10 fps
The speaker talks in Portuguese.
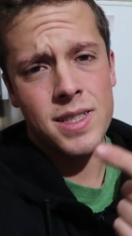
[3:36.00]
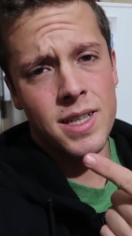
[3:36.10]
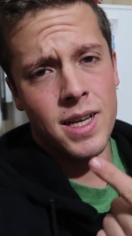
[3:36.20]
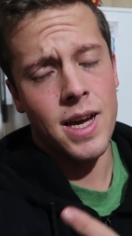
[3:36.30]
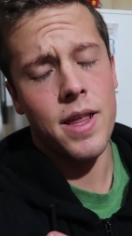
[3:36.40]

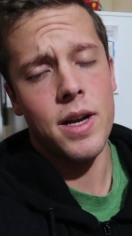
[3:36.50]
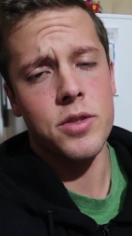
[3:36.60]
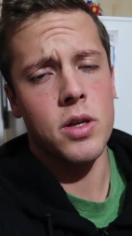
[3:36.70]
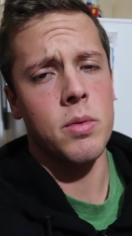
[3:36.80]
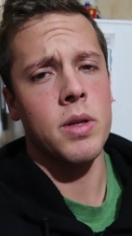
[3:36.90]
citrina que é hidratos
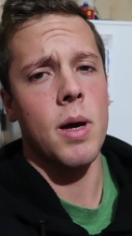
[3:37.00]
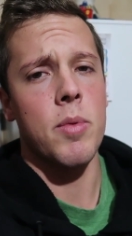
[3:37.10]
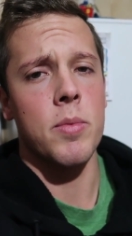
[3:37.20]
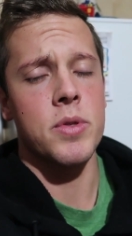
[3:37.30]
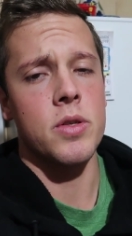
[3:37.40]
de carbono rápido
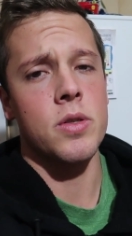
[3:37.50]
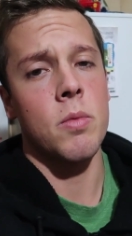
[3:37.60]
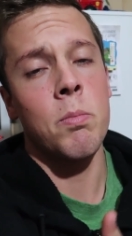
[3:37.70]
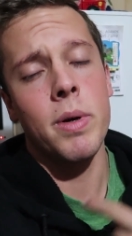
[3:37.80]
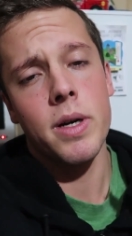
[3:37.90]
de
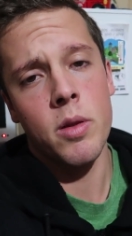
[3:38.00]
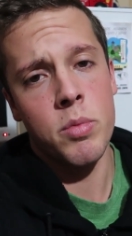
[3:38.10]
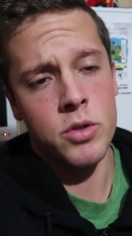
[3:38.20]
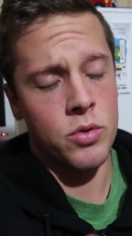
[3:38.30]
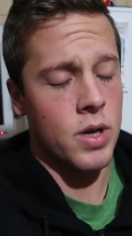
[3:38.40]
absorção para
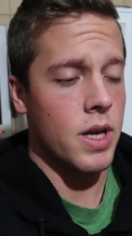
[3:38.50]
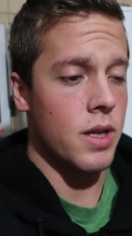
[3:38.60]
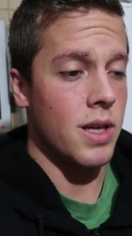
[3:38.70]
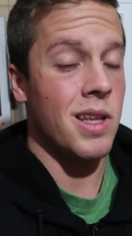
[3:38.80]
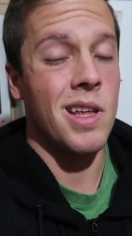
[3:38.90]
depois do
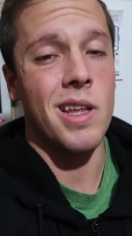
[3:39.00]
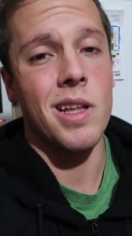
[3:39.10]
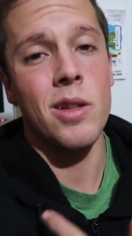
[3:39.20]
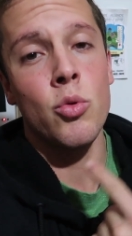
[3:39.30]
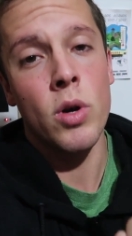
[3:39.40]
treino e
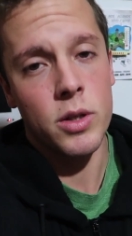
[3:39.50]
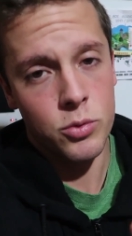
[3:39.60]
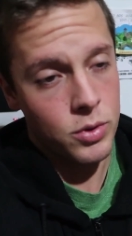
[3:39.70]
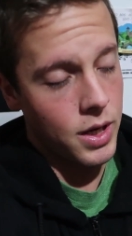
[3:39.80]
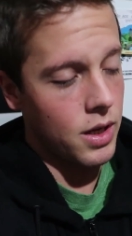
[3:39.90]

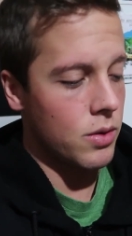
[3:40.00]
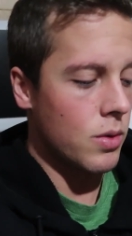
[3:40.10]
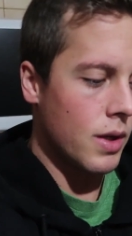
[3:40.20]
durante o treino.